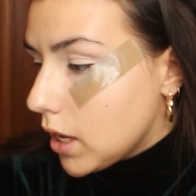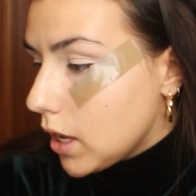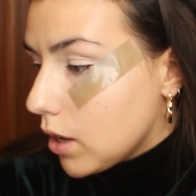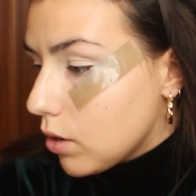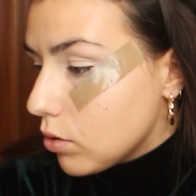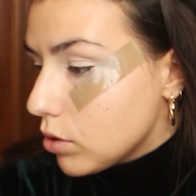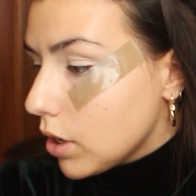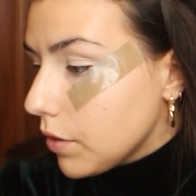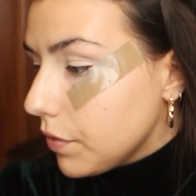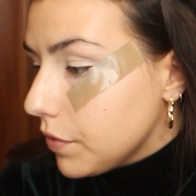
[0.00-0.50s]

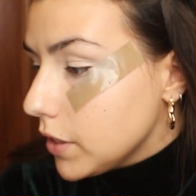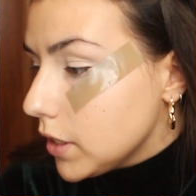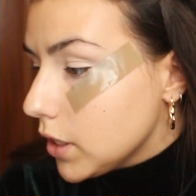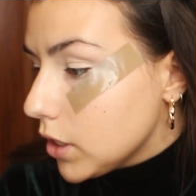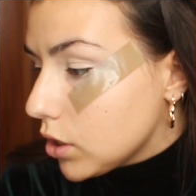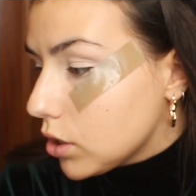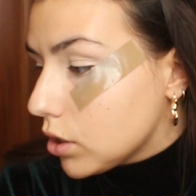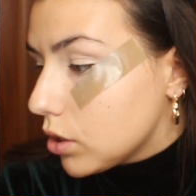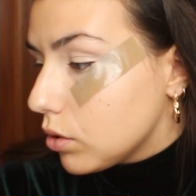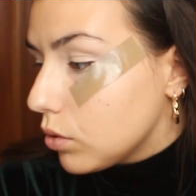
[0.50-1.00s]
eu já fiz
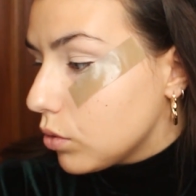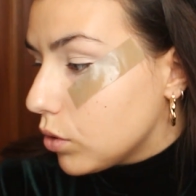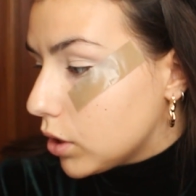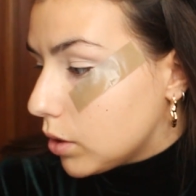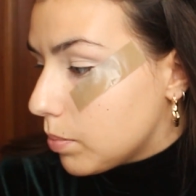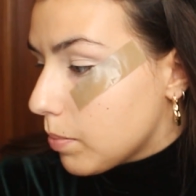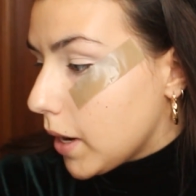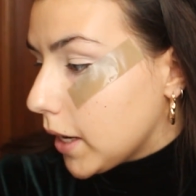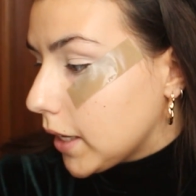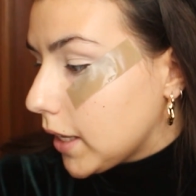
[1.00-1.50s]
este look
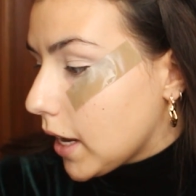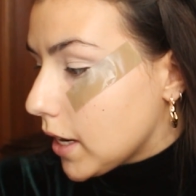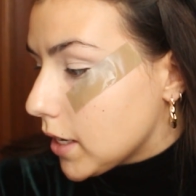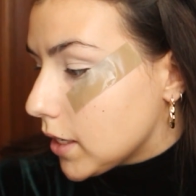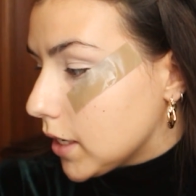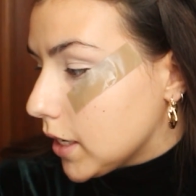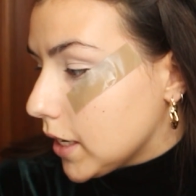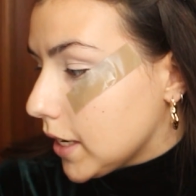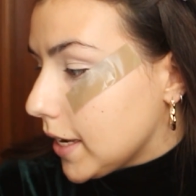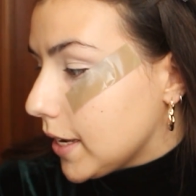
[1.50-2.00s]
de
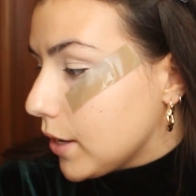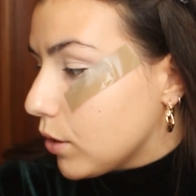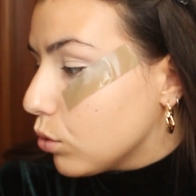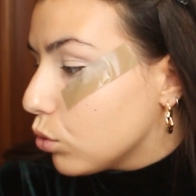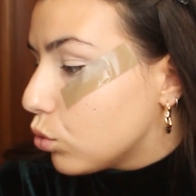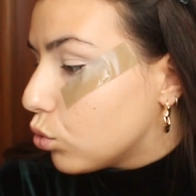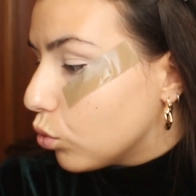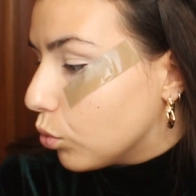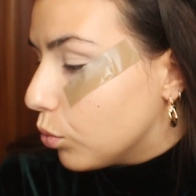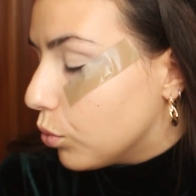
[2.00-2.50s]
maquilhagem em
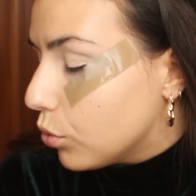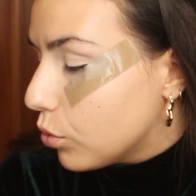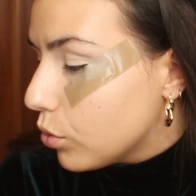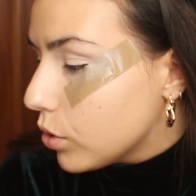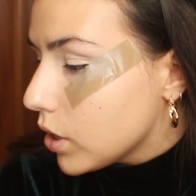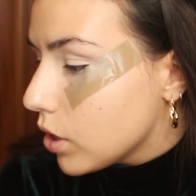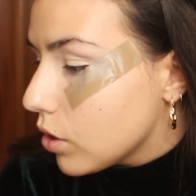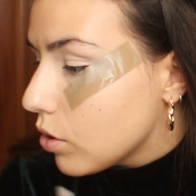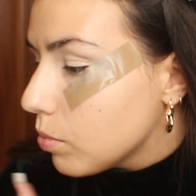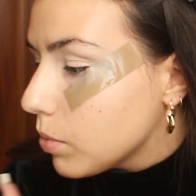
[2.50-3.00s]
outubro
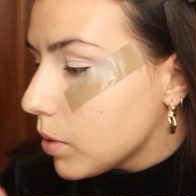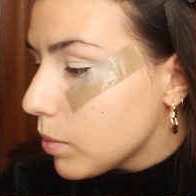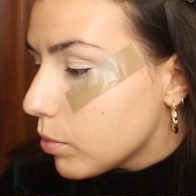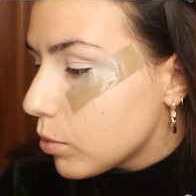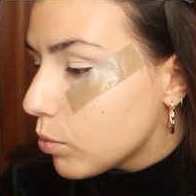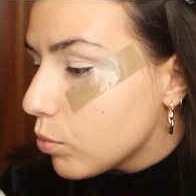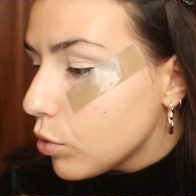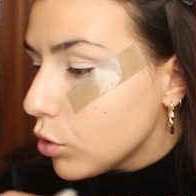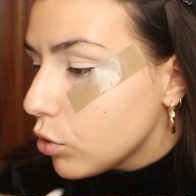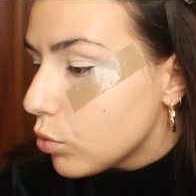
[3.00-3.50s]
e eu não me
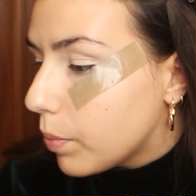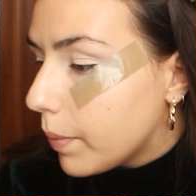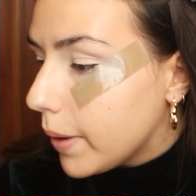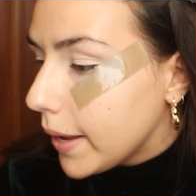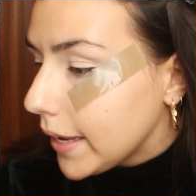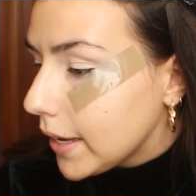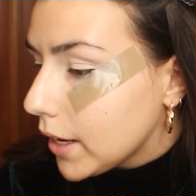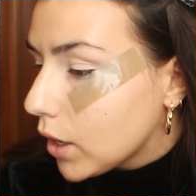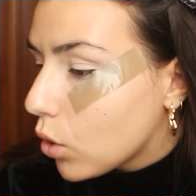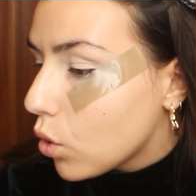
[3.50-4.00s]
lembro muito
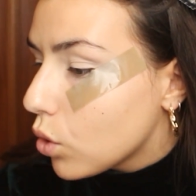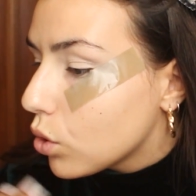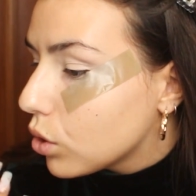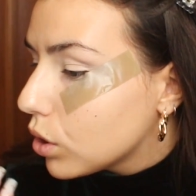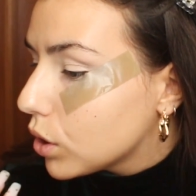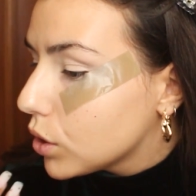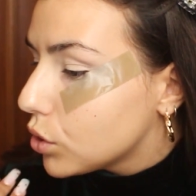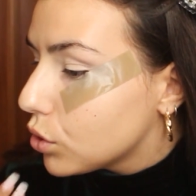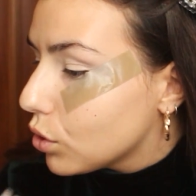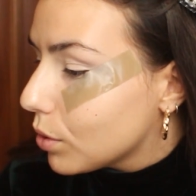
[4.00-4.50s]
bem com
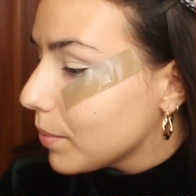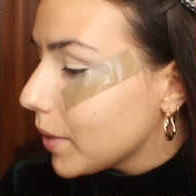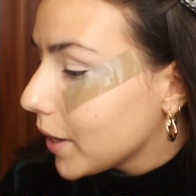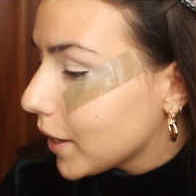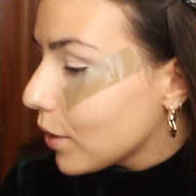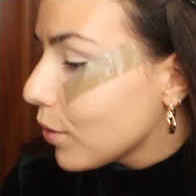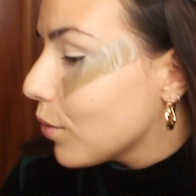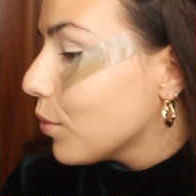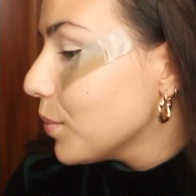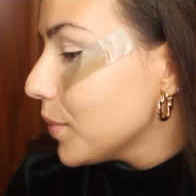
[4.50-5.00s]
que sombra é
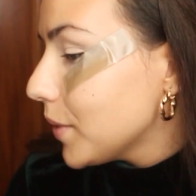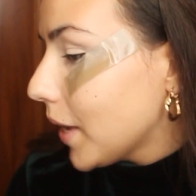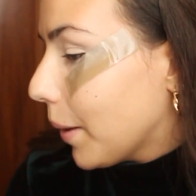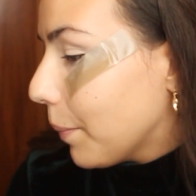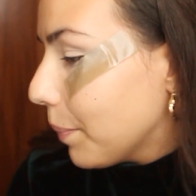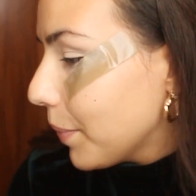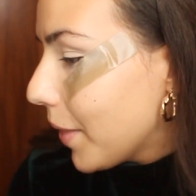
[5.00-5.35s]
que eu comecei.